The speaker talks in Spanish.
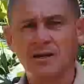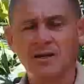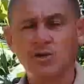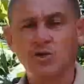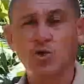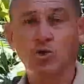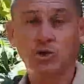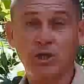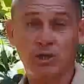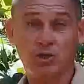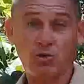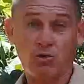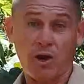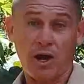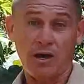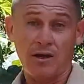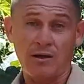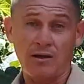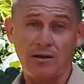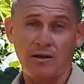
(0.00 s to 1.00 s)
no te
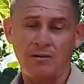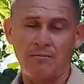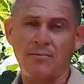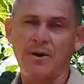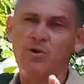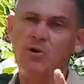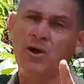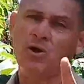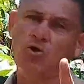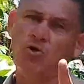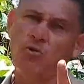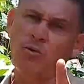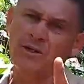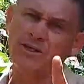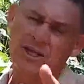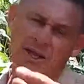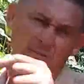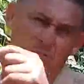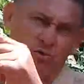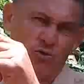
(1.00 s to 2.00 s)
toca. Pero en Cuba
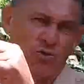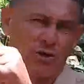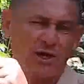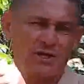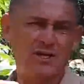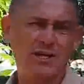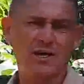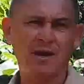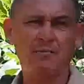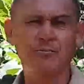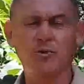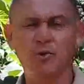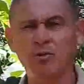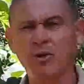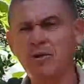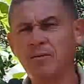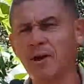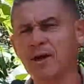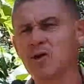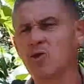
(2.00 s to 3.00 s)
tenemos ese gran
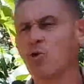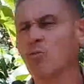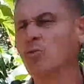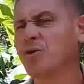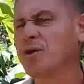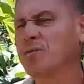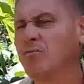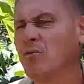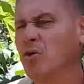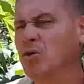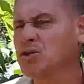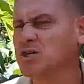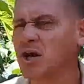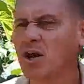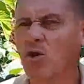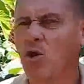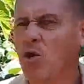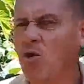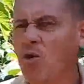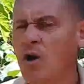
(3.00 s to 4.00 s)
problema. El comunismo
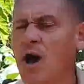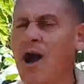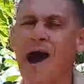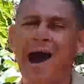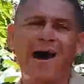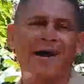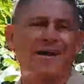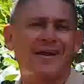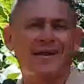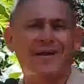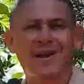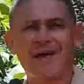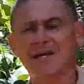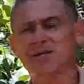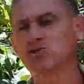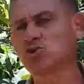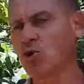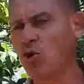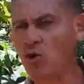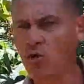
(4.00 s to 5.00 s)
llegó,
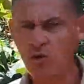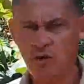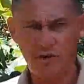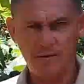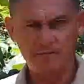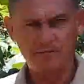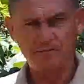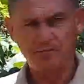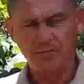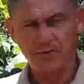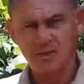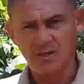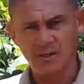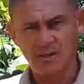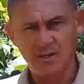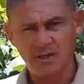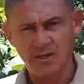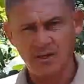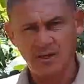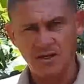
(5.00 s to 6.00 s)
arrasó,
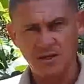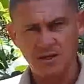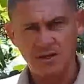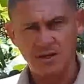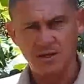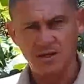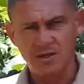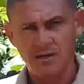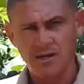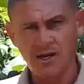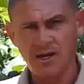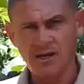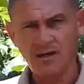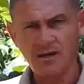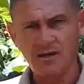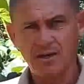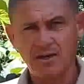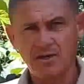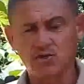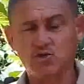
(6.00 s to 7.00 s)
¿eh?
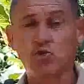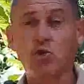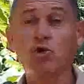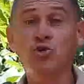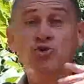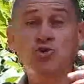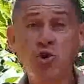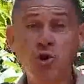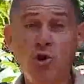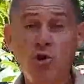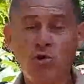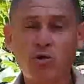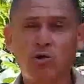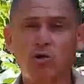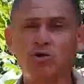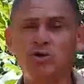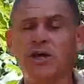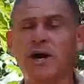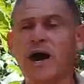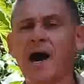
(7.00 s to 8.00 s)
soñó
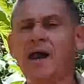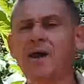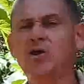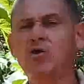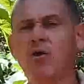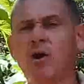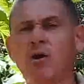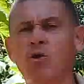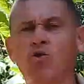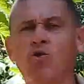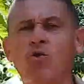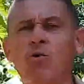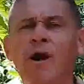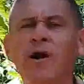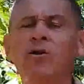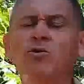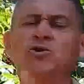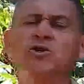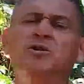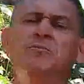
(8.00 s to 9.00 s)
con dejarnos a los
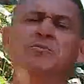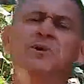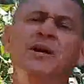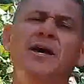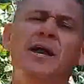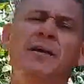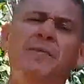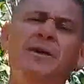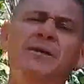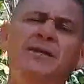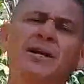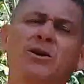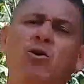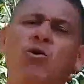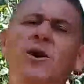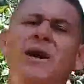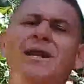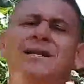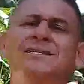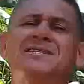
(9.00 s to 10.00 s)
cubanos simplemente
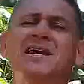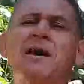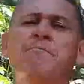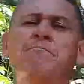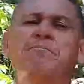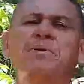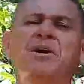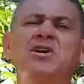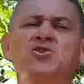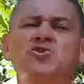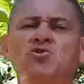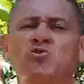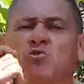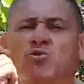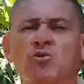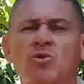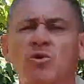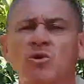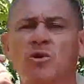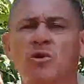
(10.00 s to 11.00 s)
con el cepillo
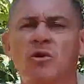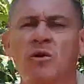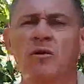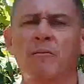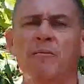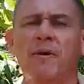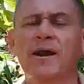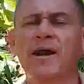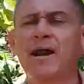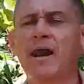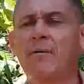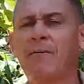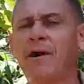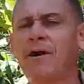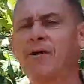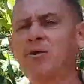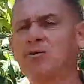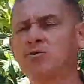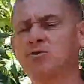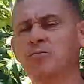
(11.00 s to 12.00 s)
para
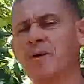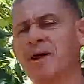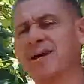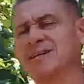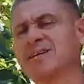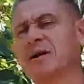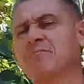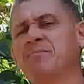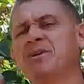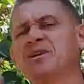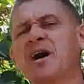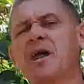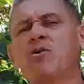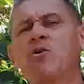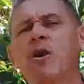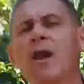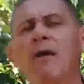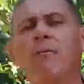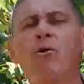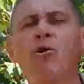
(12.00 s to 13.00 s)
lavarnos, para
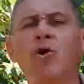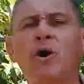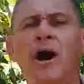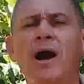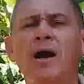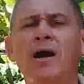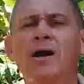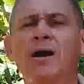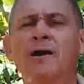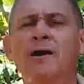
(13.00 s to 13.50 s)
cepillarnos la boca